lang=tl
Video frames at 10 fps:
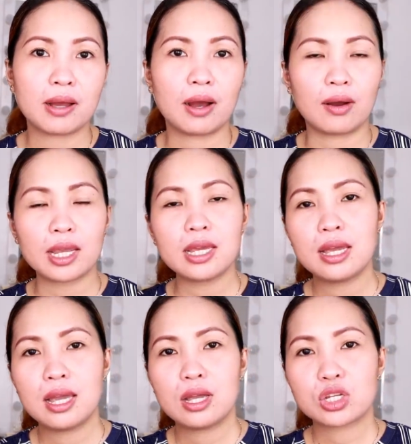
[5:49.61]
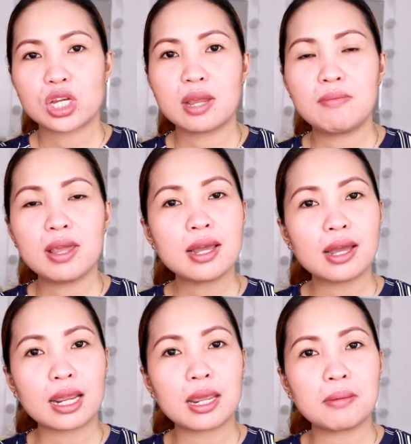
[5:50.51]
Okay? Shaving
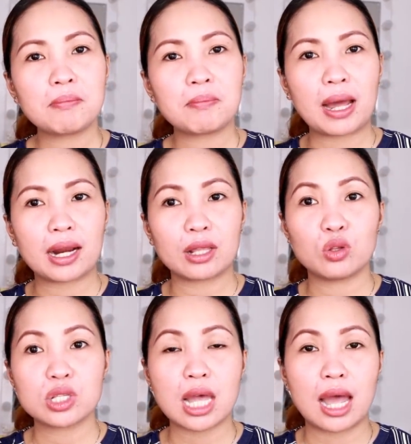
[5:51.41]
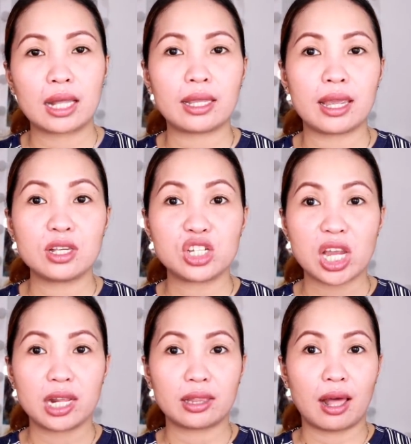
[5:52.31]
cream para dun sa ating
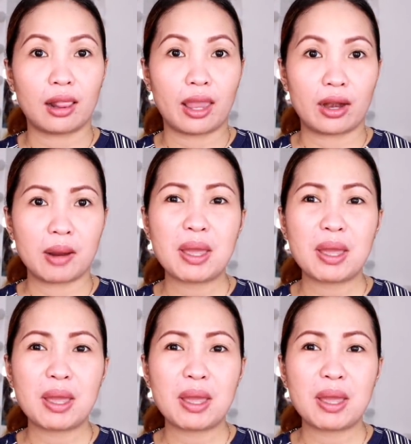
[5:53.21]
genital area.